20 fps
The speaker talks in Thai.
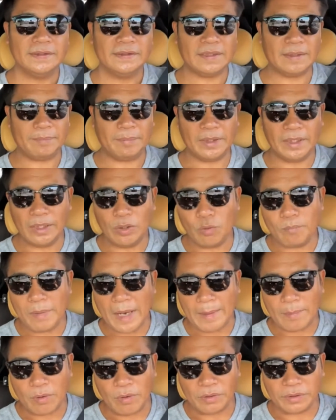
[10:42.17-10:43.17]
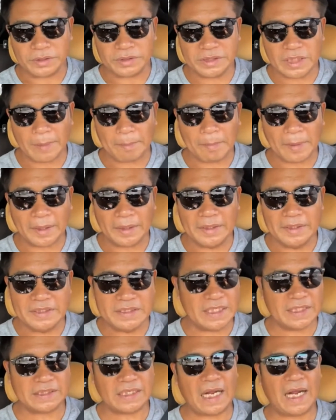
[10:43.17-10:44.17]
จะเป็นในรูปแบบของเชื้อเป็นหรือ
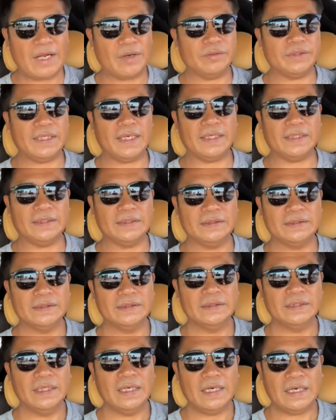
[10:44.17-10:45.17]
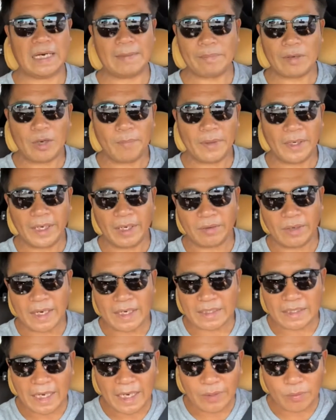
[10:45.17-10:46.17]
เชื้อตายก็ช่างรับเข้าไปแล้ว
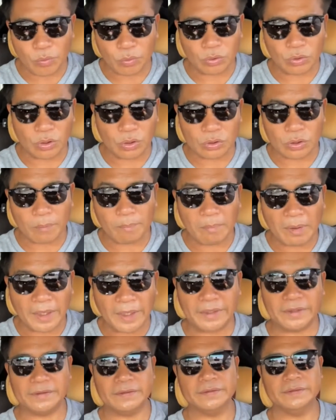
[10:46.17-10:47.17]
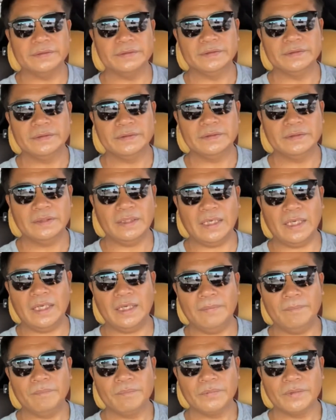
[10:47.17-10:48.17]
ร่างกายคุณก็ต้องผลิตนะ
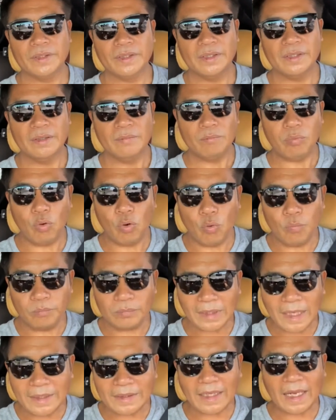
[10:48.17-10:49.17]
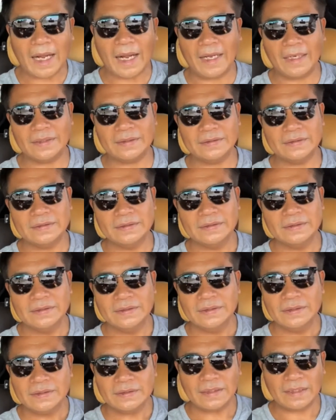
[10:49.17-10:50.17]
ฮะภูมิต้านทาน
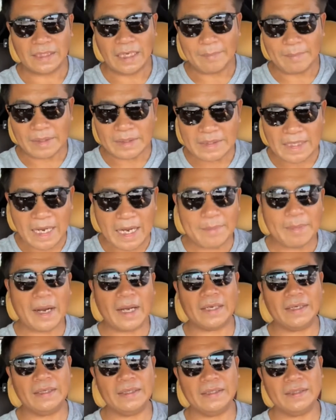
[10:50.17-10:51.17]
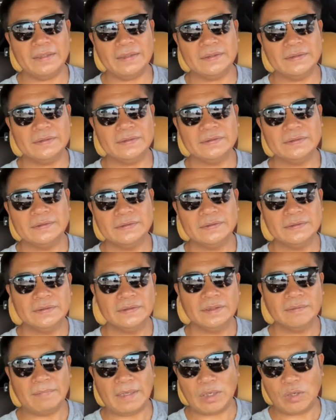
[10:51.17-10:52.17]
แต่ถ้ามันกลายพันธุ์้วฮะ
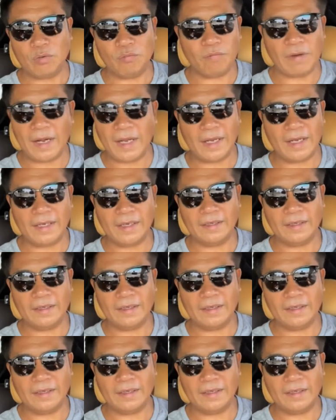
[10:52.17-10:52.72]
หมายความว่า